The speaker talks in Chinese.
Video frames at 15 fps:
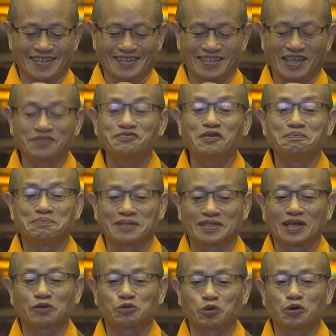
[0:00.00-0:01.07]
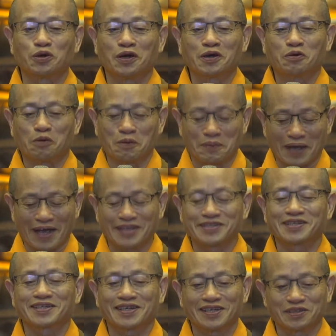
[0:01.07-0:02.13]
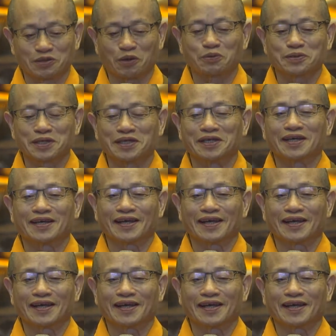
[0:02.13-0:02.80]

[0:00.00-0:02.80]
成分比较多，我们还是可以同意。